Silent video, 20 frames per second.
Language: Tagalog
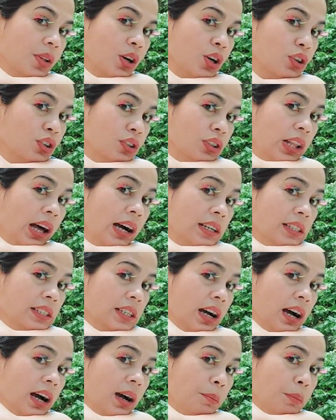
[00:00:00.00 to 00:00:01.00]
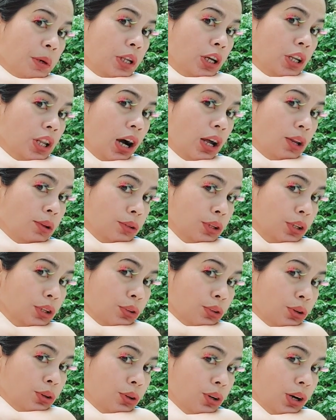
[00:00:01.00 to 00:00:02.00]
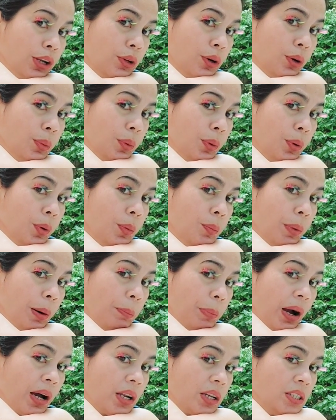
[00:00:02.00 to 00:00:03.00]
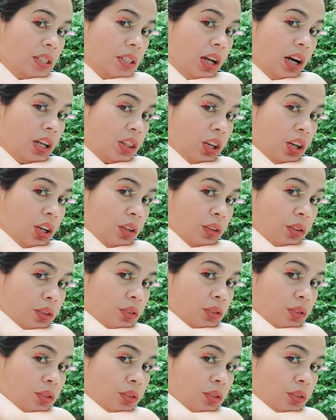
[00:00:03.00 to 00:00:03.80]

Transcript: Good luck sa mananalo nitong ano, paparis natin.